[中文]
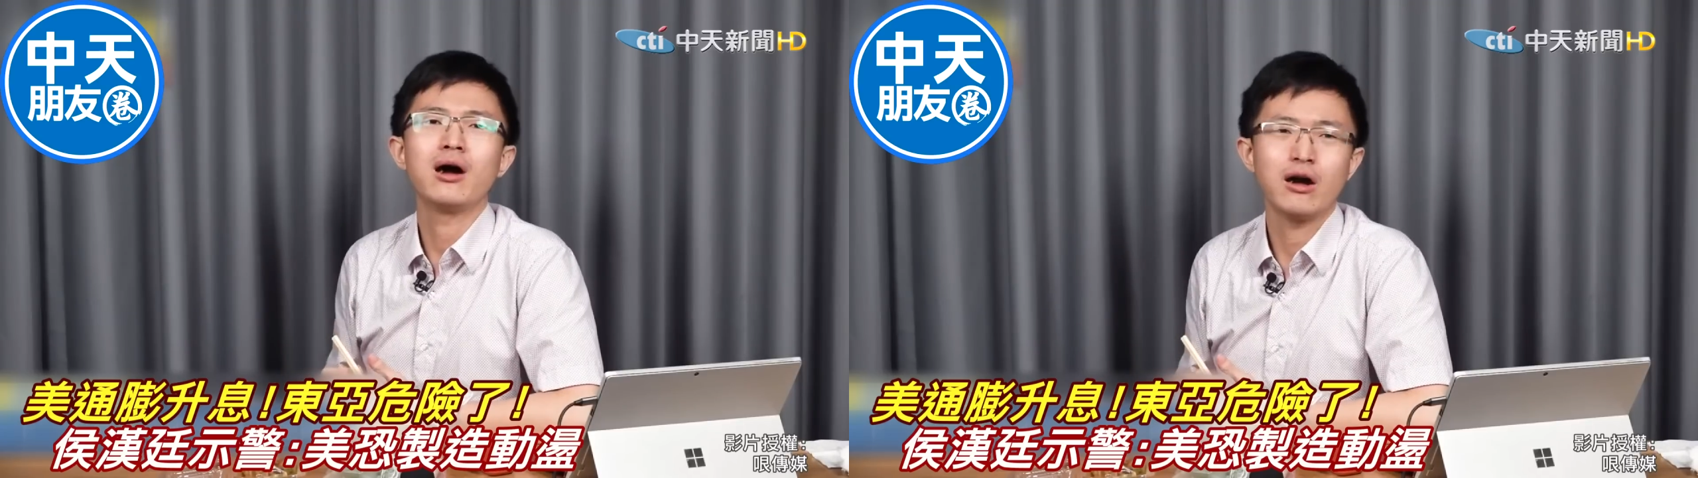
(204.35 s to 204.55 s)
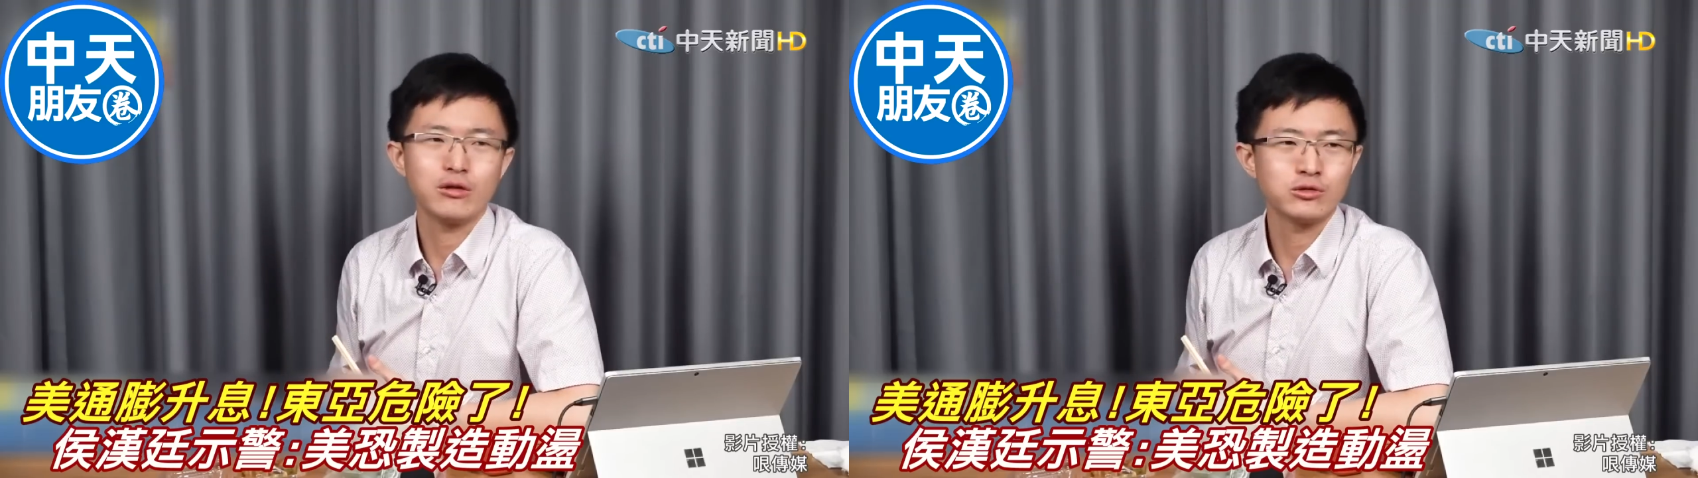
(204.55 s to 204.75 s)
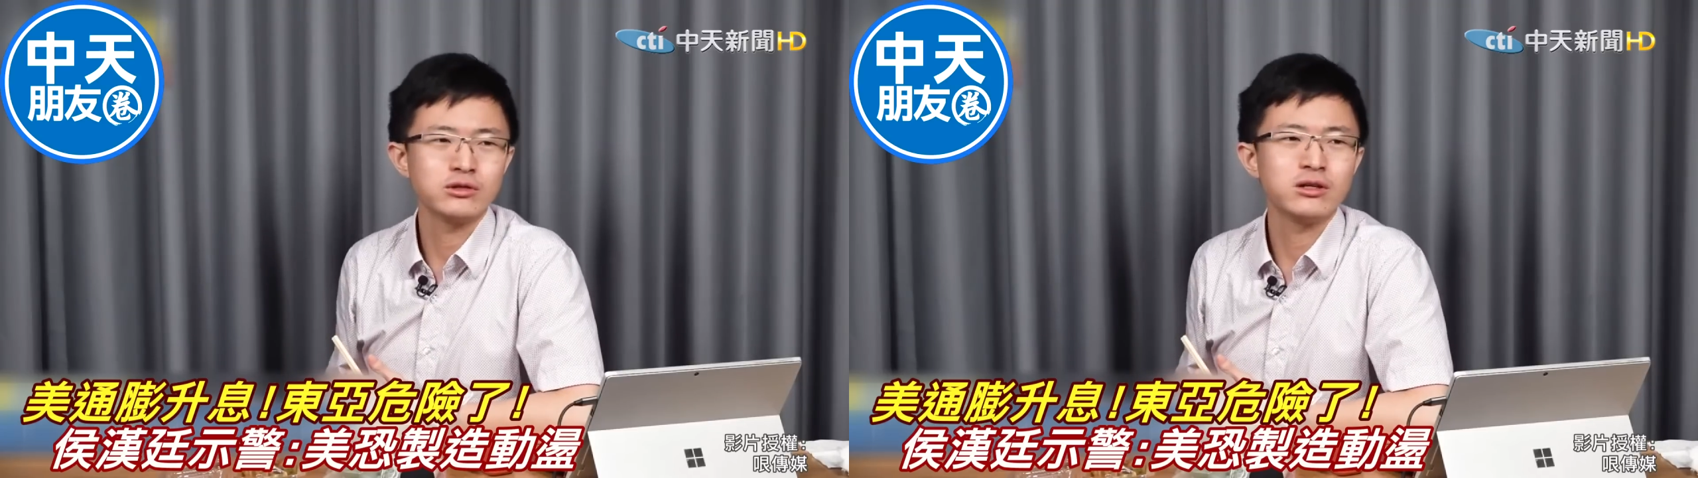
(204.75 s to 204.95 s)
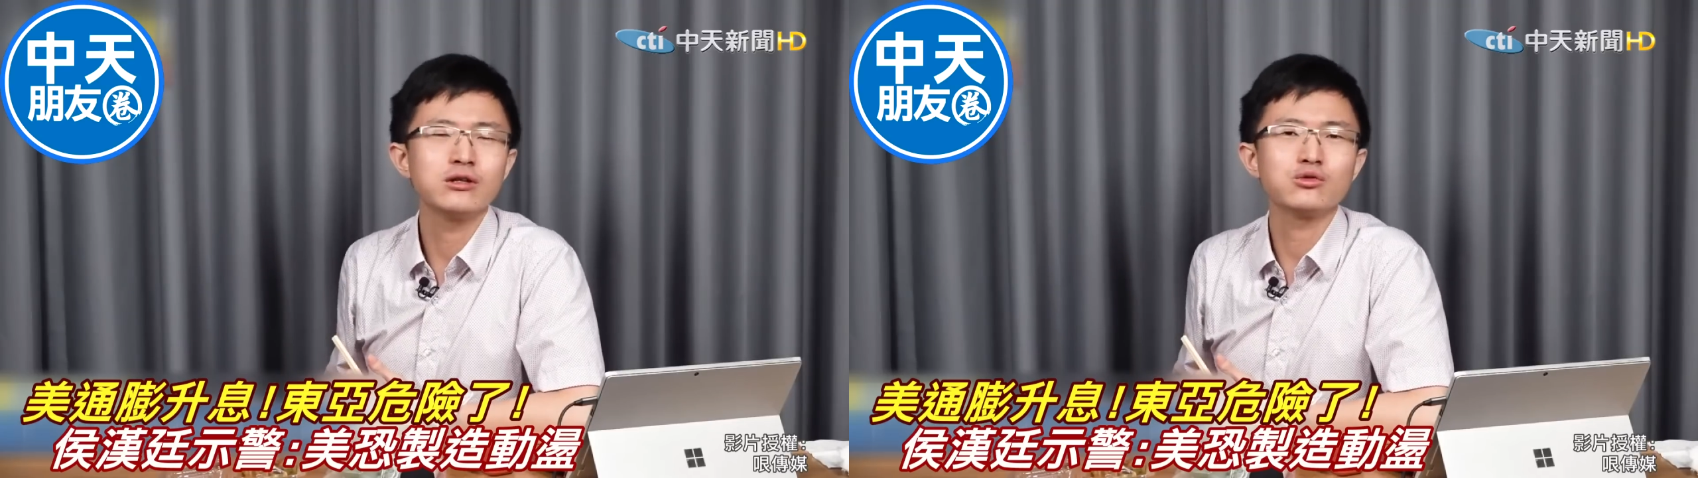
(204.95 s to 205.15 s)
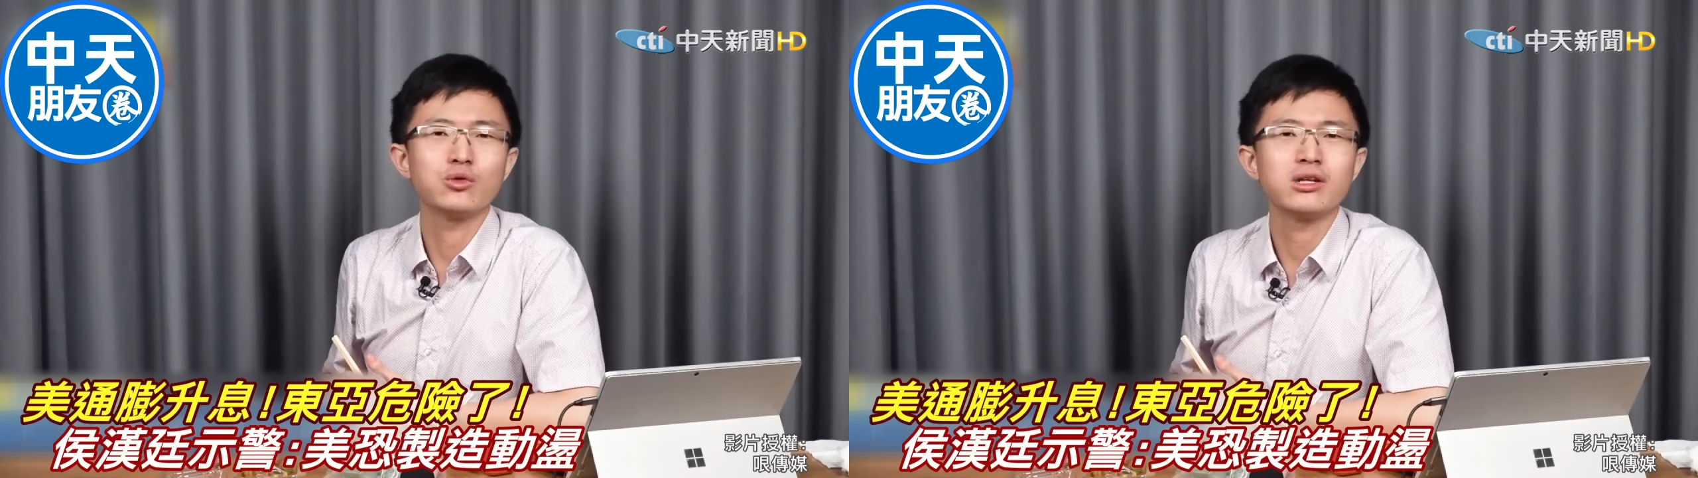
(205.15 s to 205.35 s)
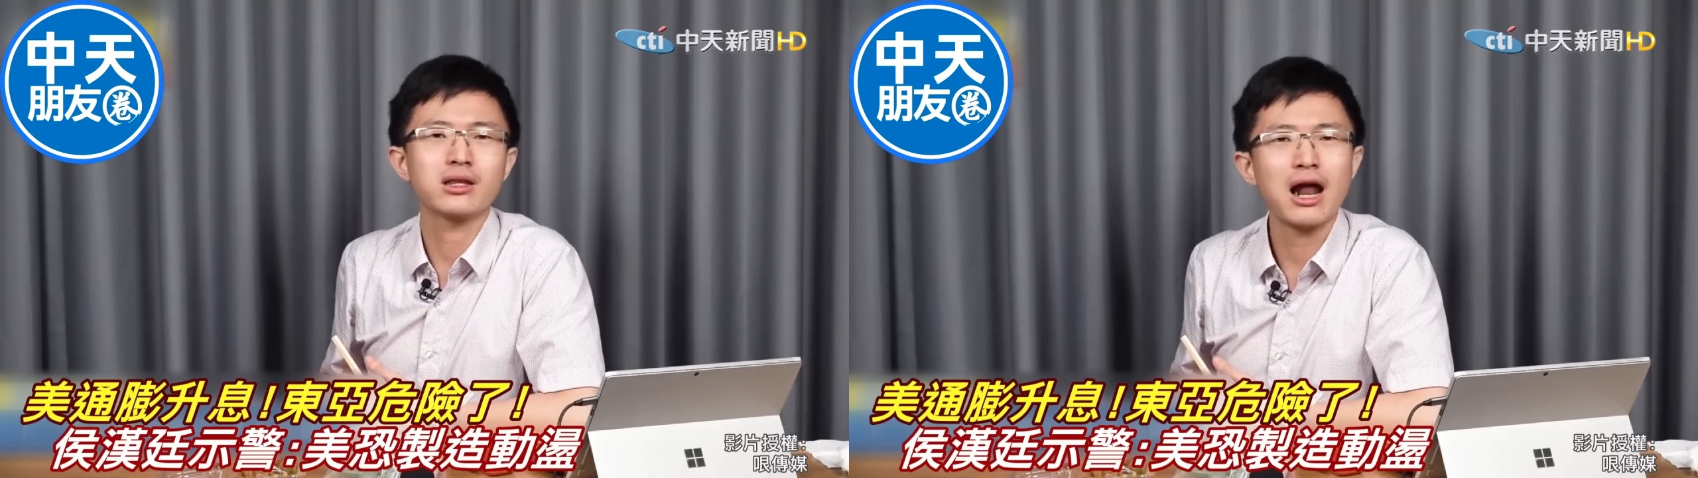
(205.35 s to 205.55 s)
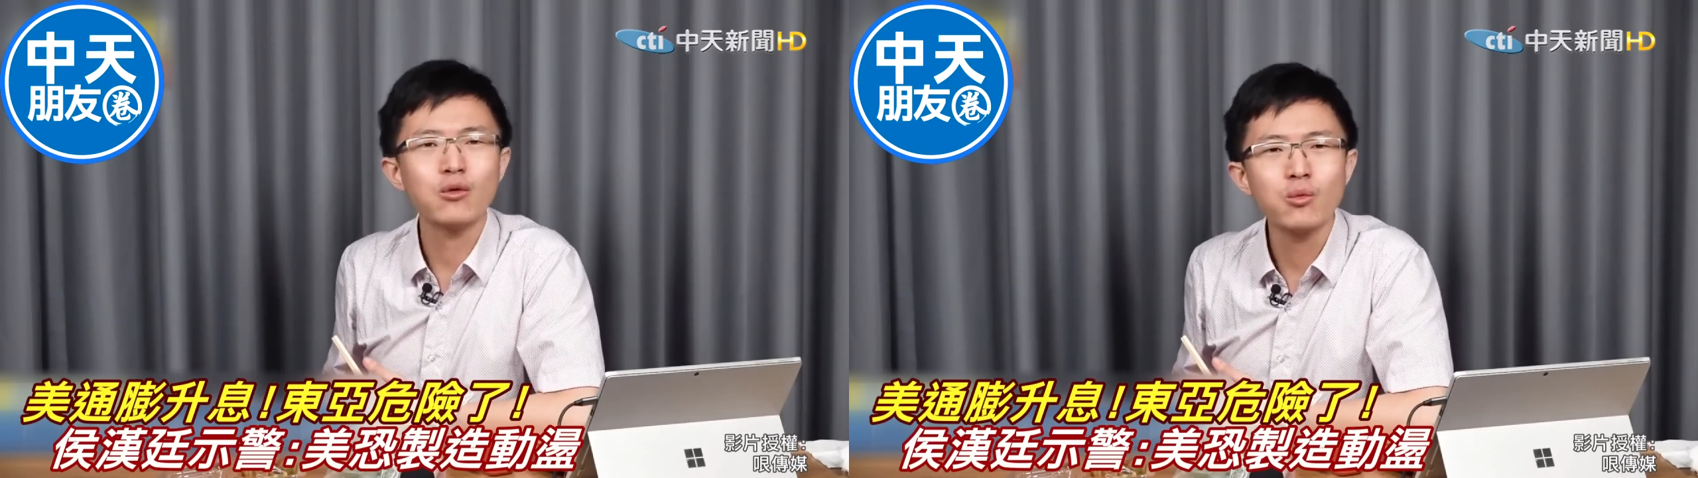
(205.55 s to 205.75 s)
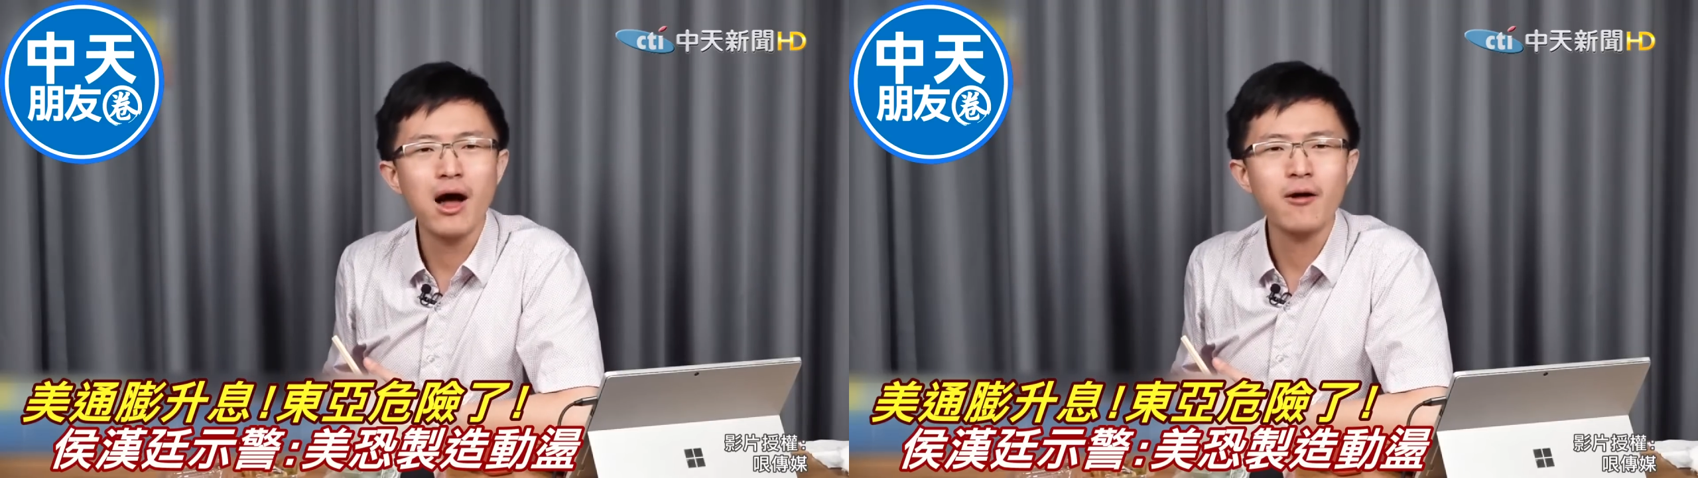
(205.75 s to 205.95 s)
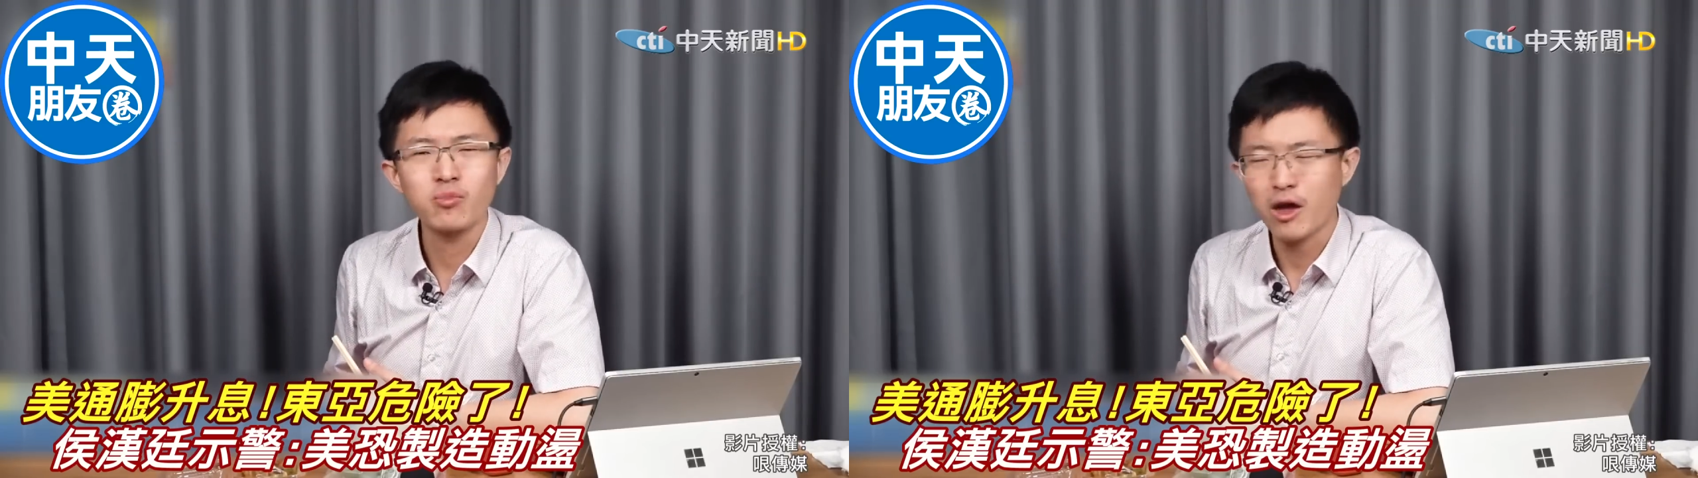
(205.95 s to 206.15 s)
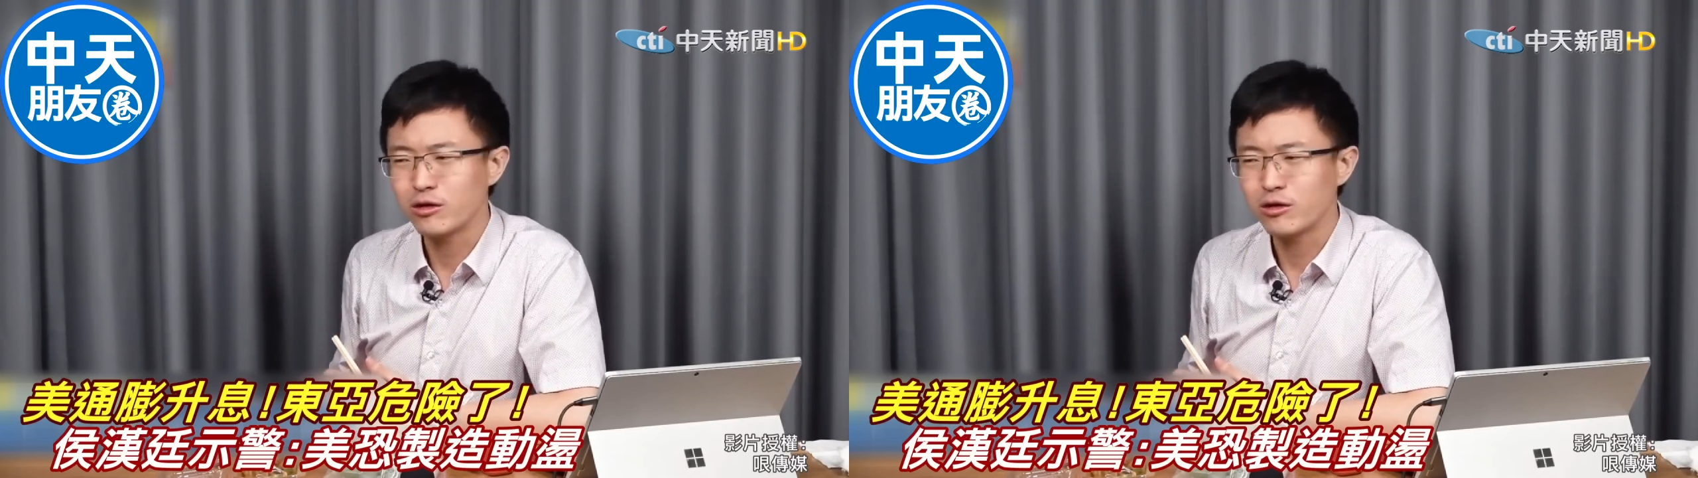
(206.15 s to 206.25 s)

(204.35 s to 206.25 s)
好，就是勒索一下大陆啊，